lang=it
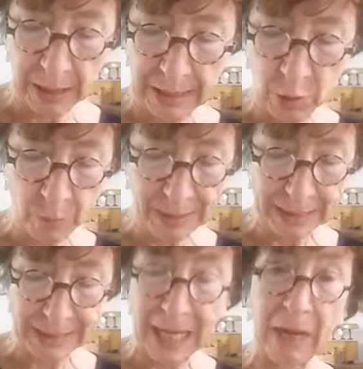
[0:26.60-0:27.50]
e non mi
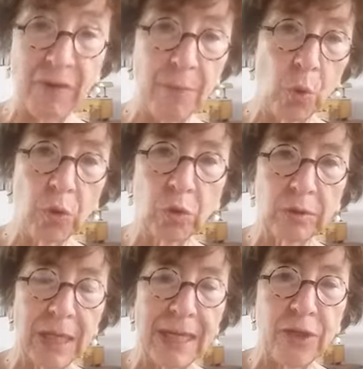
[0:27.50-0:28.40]
restava
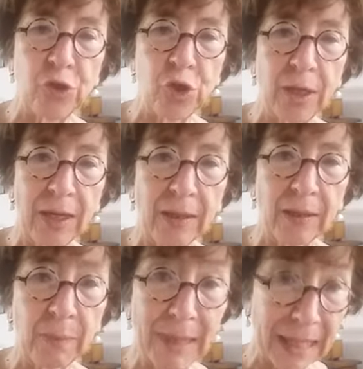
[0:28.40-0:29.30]
molto da leggere
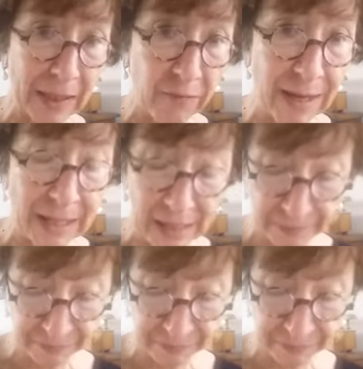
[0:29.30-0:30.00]
per arrivare alla